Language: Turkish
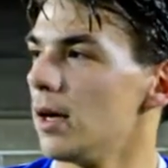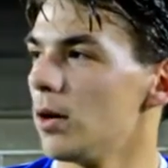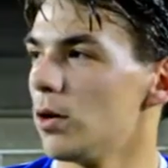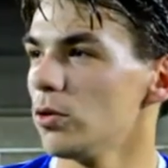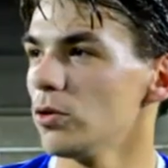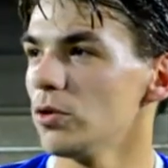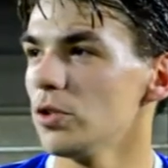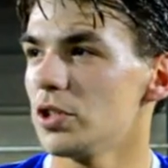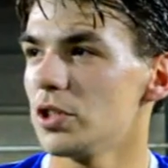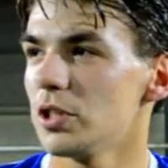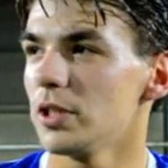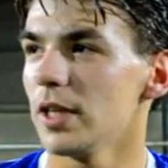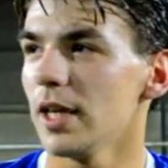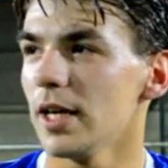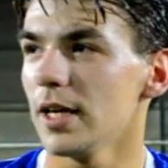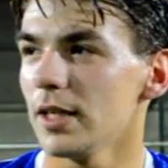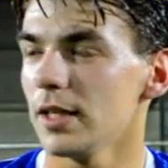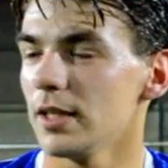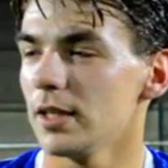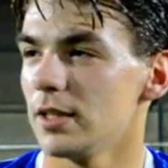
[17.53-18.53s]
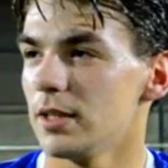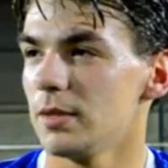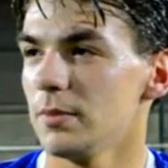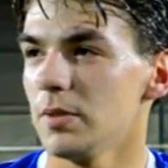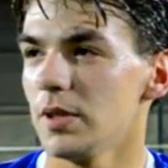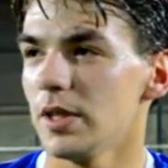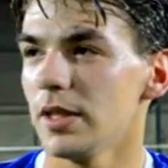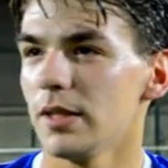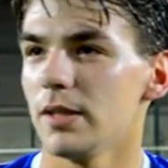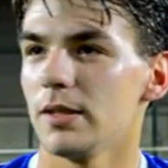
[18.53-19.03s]
Onun dışında
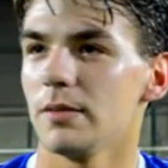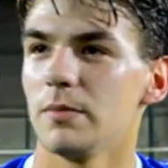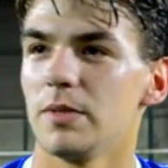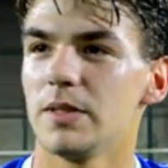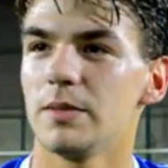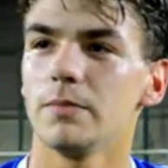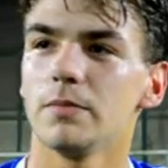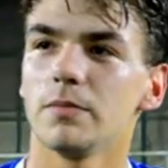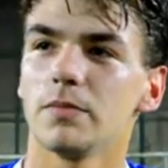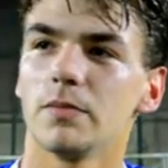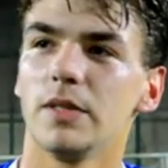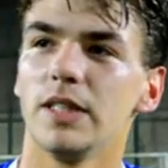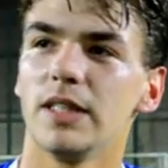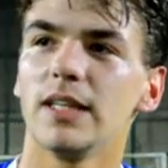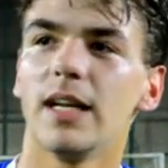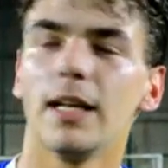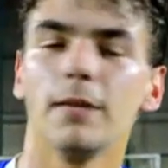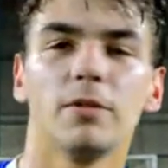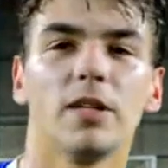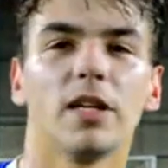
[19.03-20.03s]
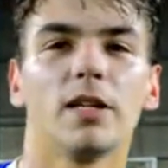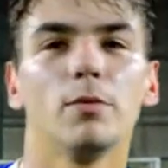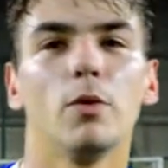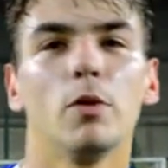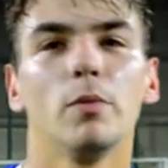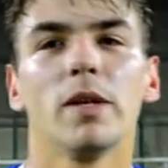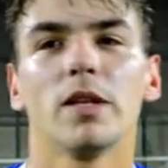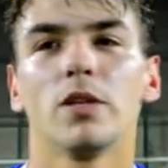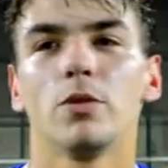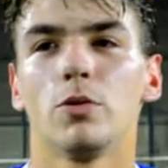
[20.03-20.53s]
şimdi bizim iddialı bir takım
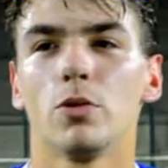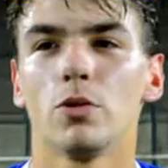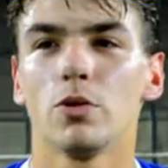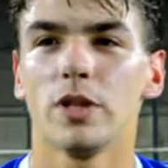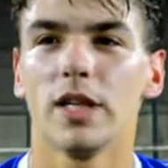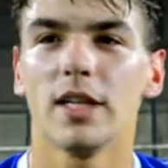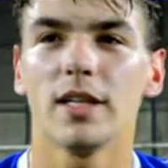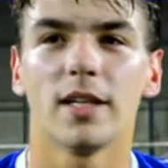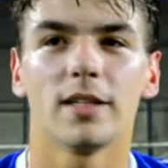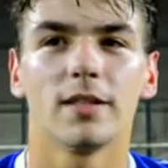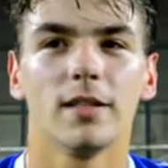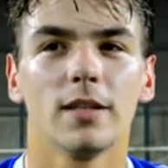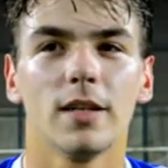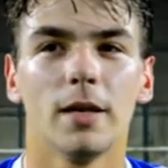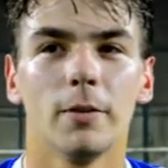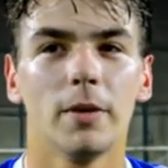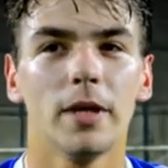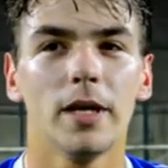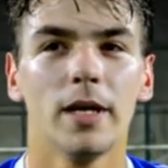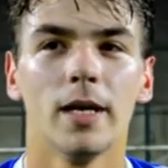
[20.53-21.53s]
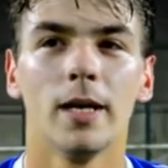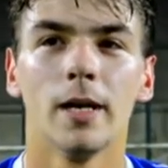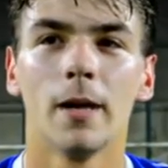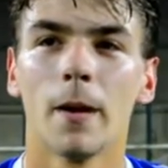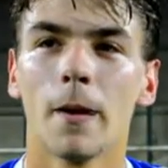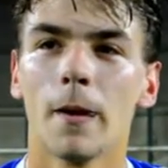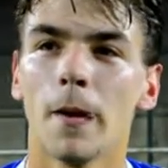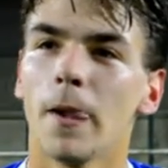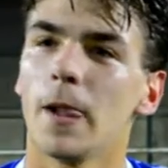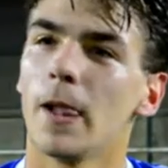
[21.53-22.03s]
olmak istiyoruz. Yeni katıldık ama
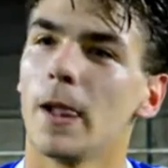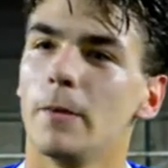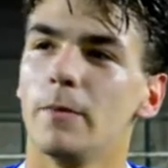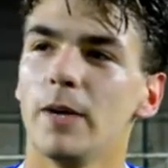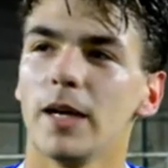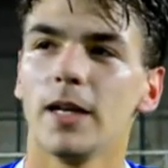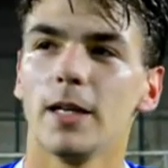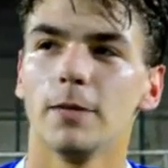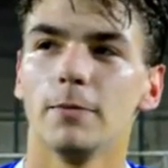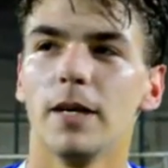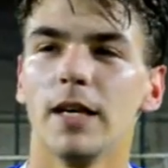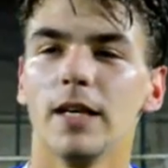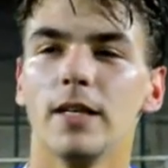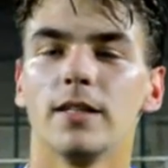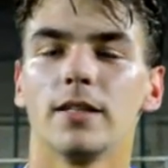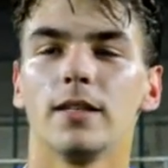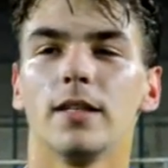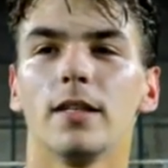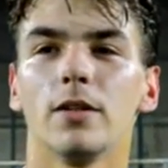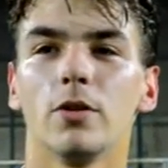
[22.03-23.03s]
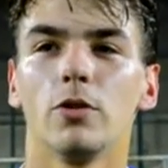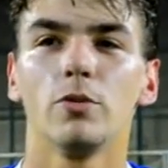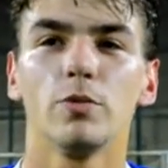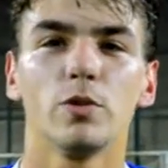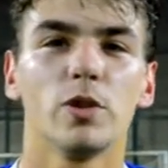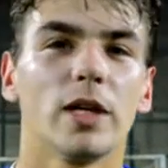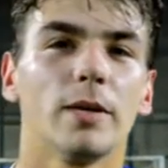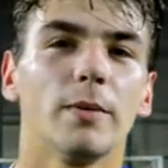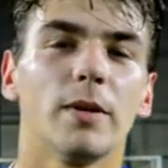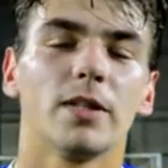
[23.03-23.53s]
bakalım hayalisiyle
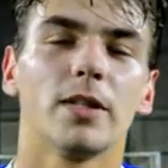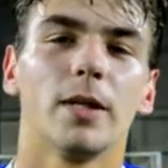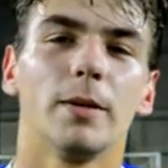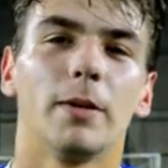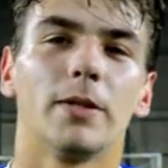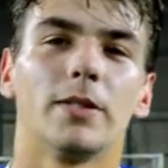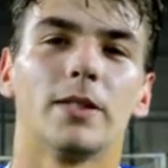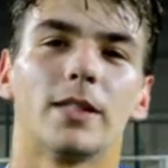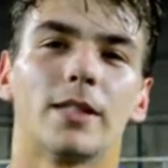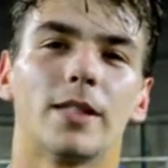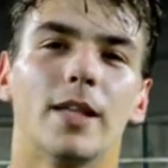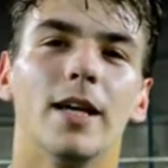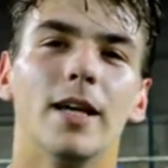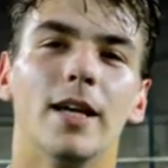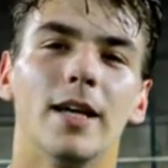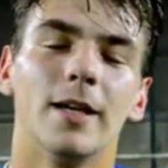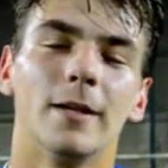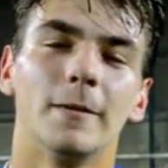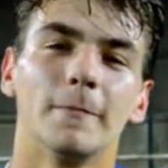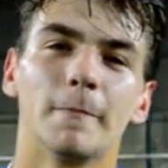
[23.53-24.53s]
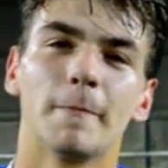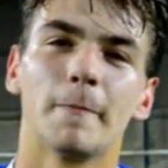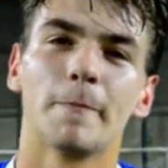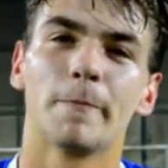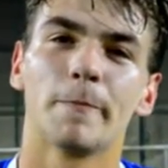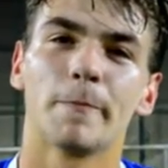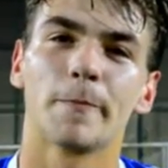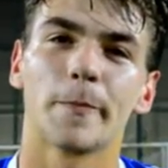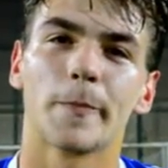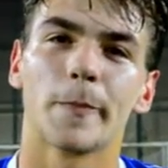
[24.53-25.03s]
önümüzdeki maçlara bakacağız. Evet, lig uzun
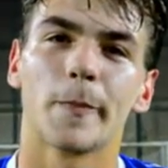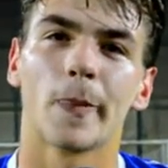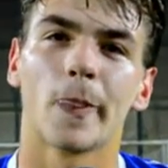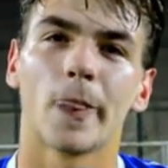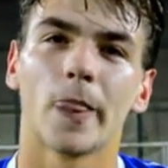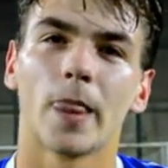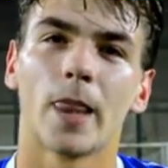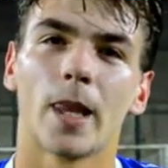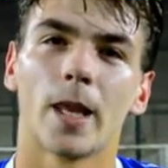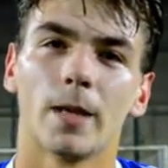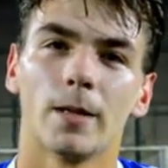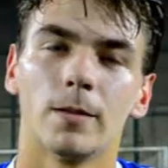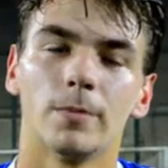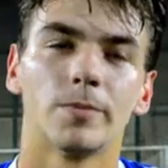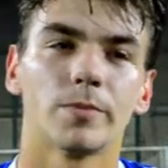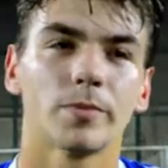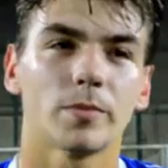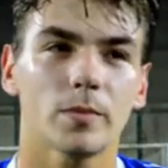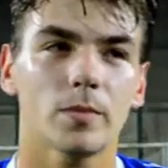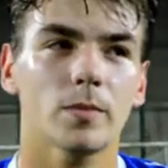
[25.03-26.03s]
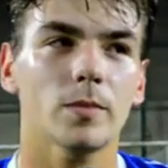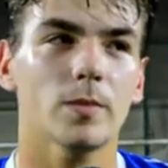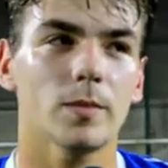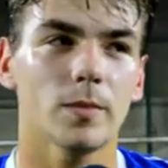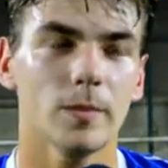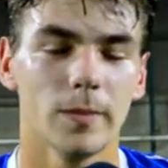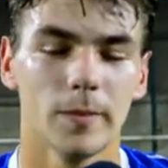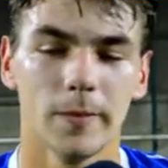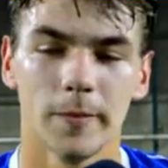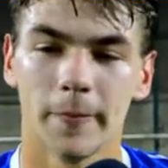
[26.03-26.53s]
bir maraton ve ligde de
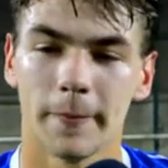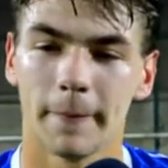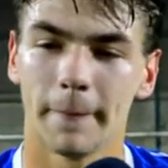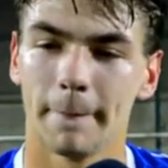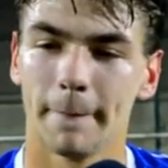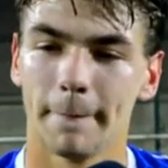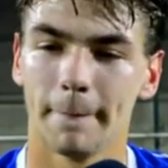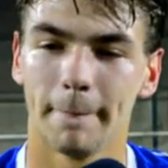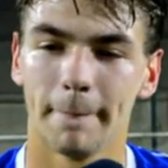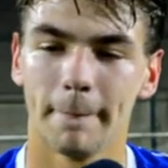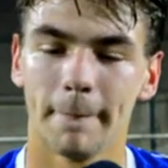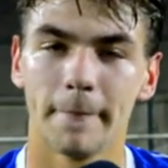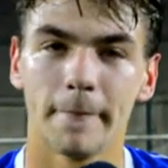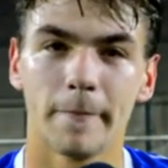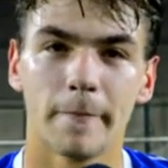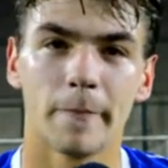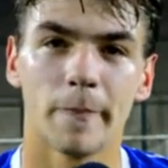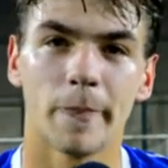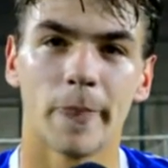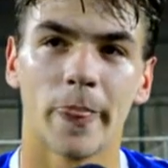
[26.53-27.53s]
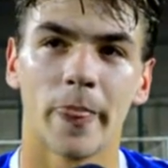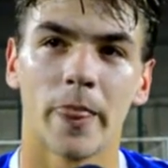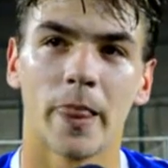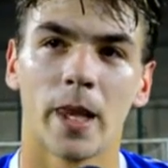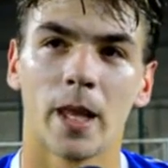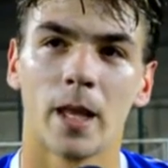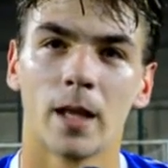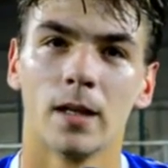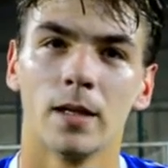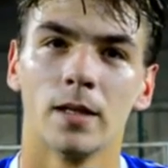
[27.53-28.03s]
yıllardır şampiyonluğa oynayan
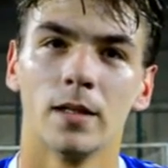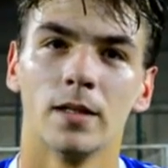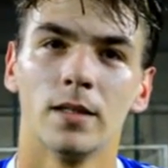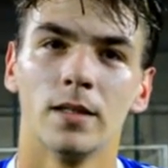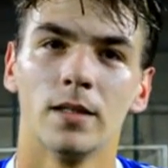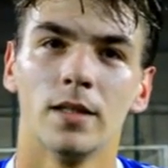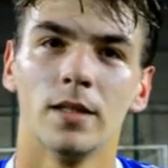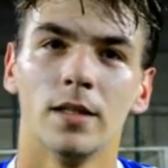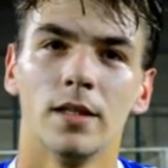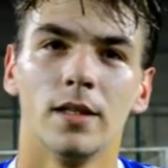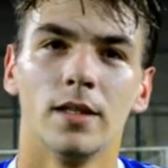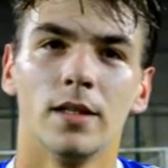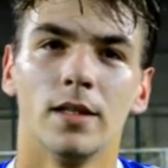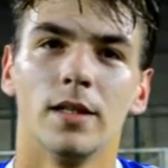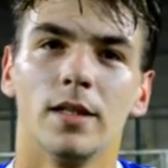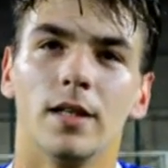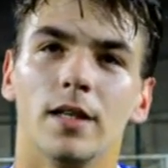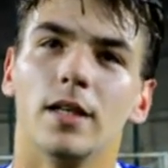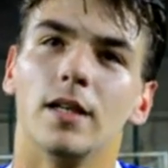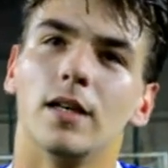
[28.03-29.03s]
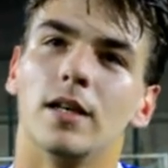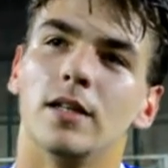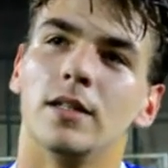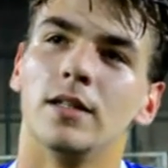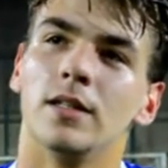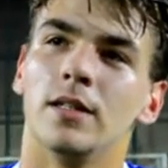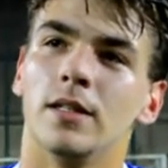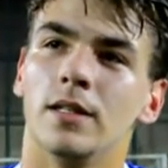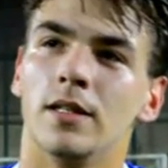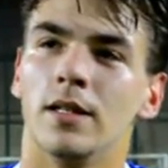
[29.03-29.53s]
takımlar var daha
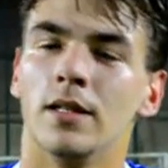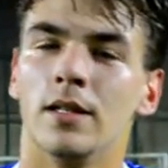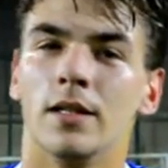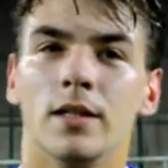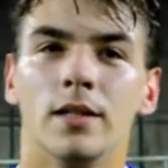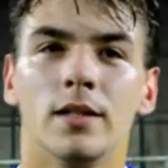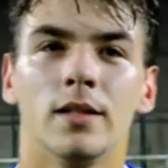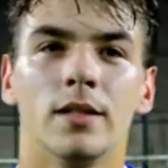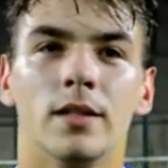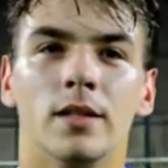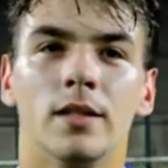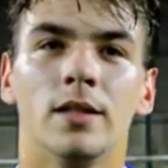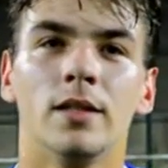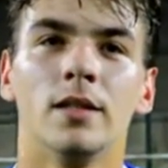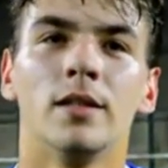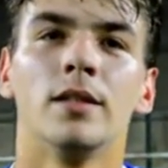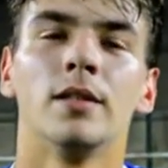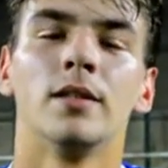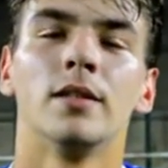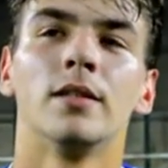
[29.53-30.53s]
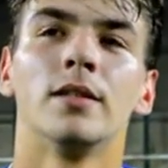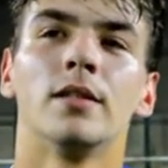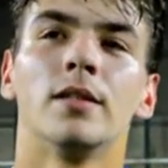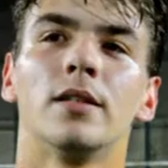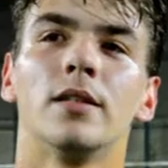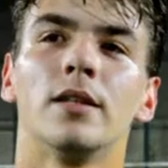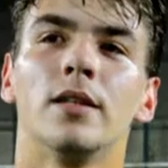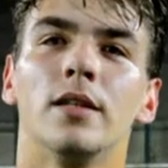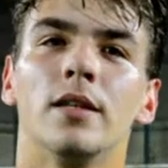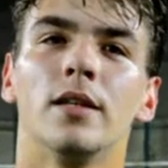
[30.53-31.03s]
güçlü de ekiplerle zamanla
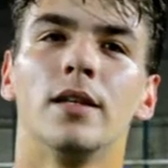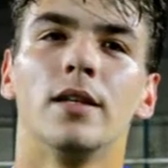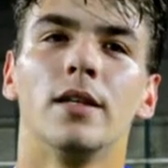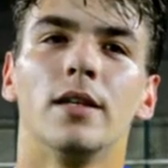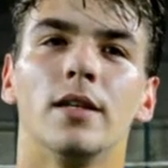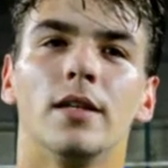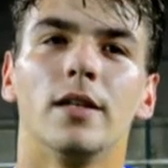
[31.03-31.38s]
karşılaşacaksınız.